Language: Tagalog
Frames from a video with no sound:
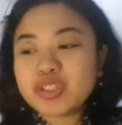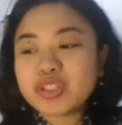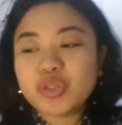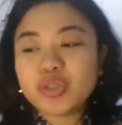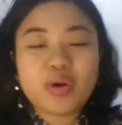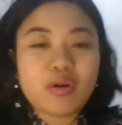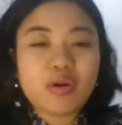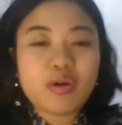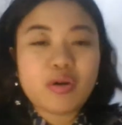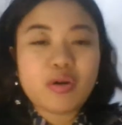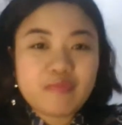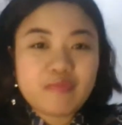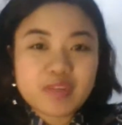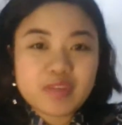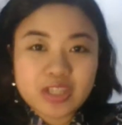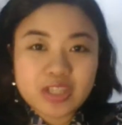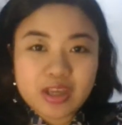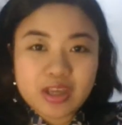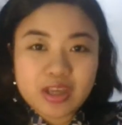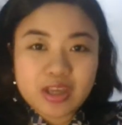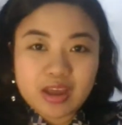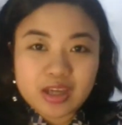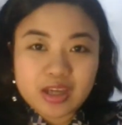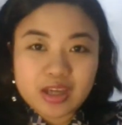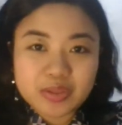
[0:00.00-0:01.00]
So, konti
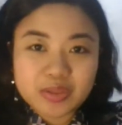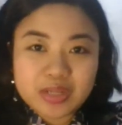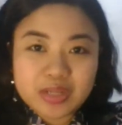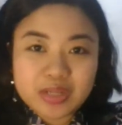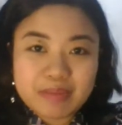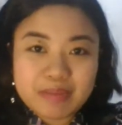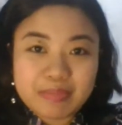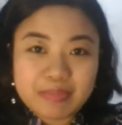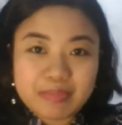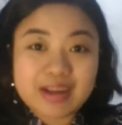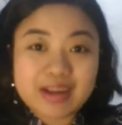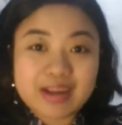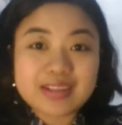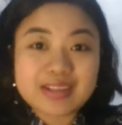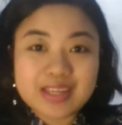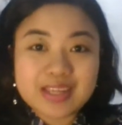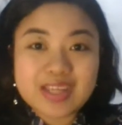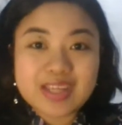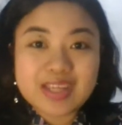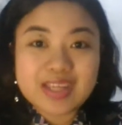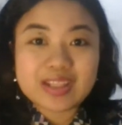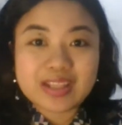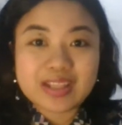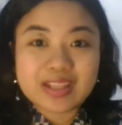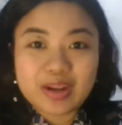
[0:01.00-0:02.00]
siya actually para
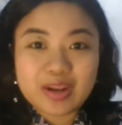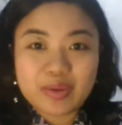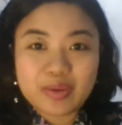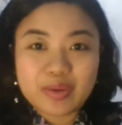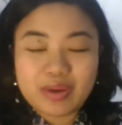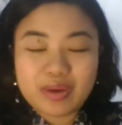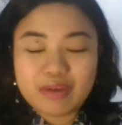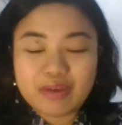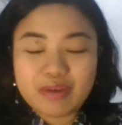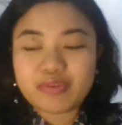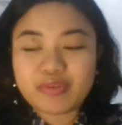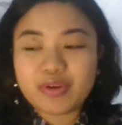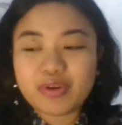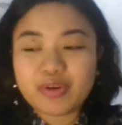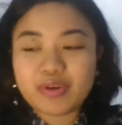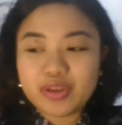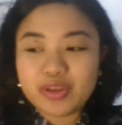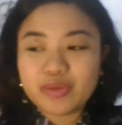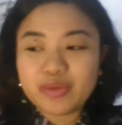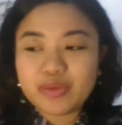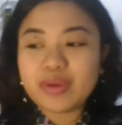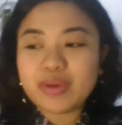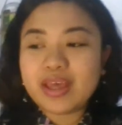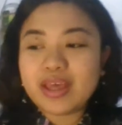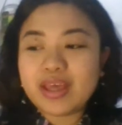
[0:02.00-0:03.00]
sa inyong dalawa, for
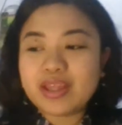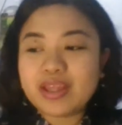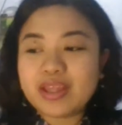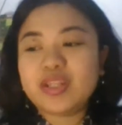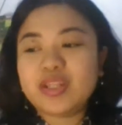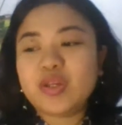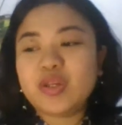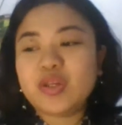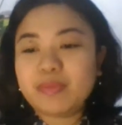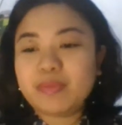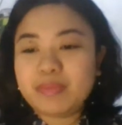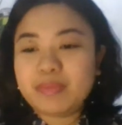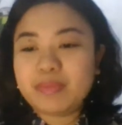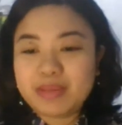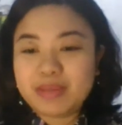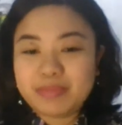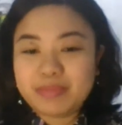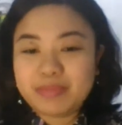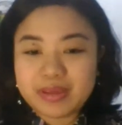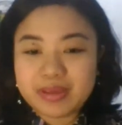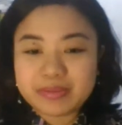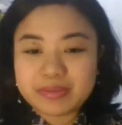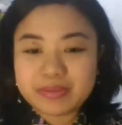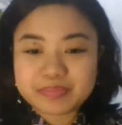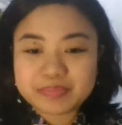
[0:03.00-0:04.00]
you and your
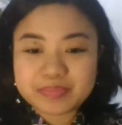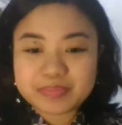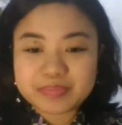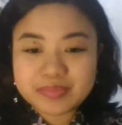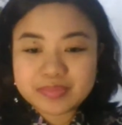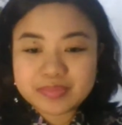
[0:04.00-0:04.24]
baby.